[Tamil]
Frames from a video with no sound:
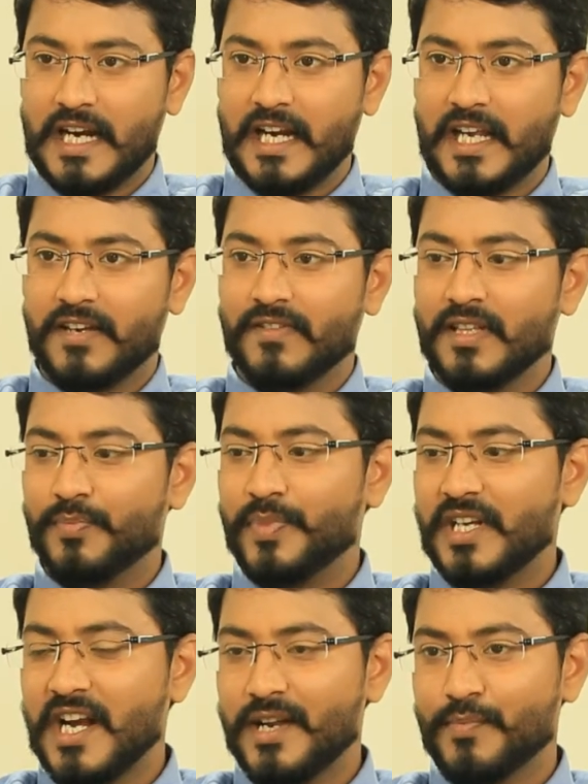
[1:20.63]
எடைக்கு வந்து
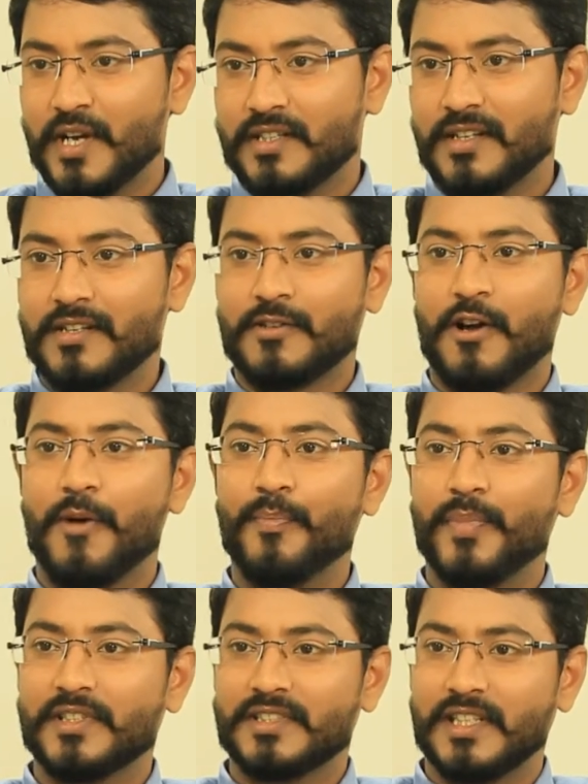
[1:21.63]
பின்னாடி மசில்ஸ்
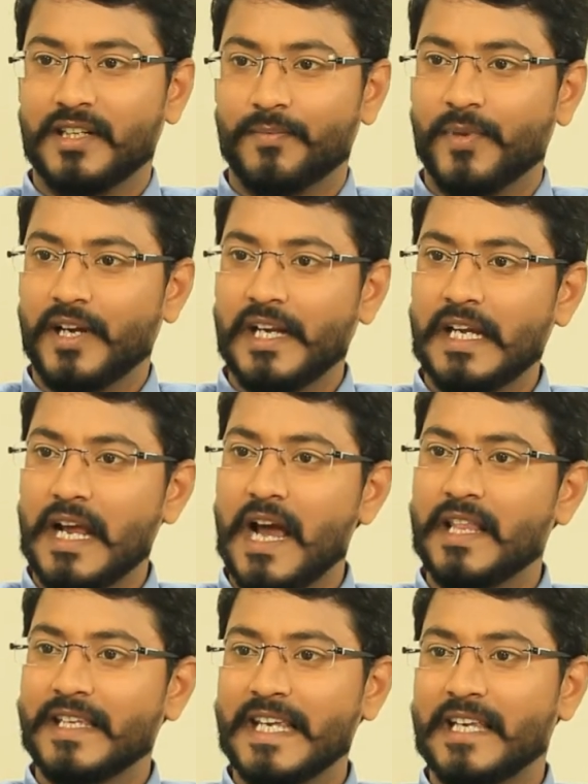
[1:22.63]
காம்பன்சேட் பண்ணி
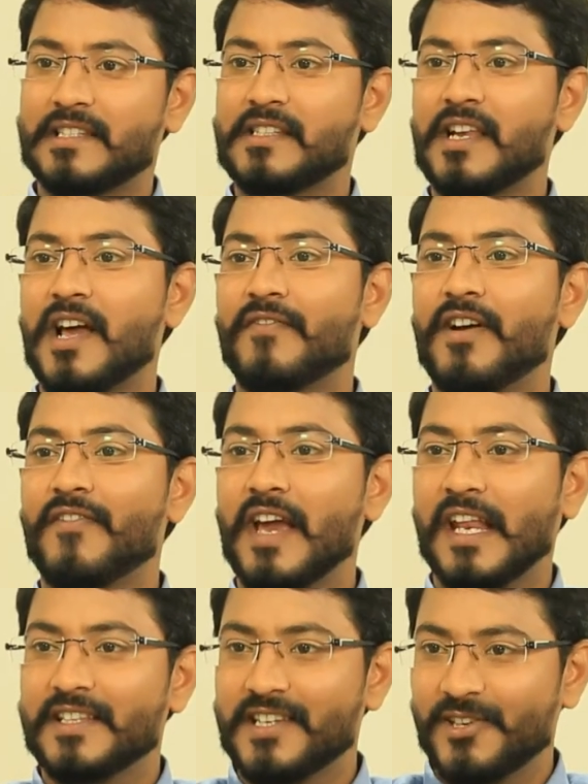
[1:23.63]
அது எக்ஸ்ட்ராவாக
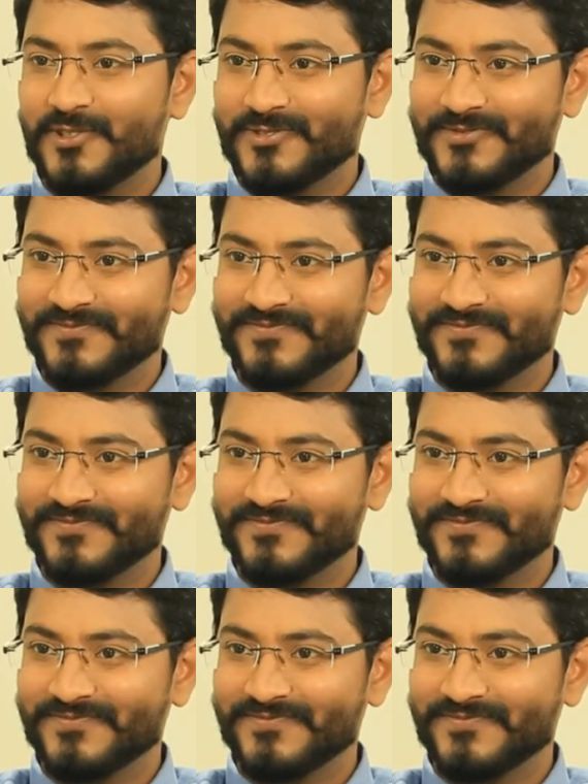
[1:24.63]
வேலை செய்யும்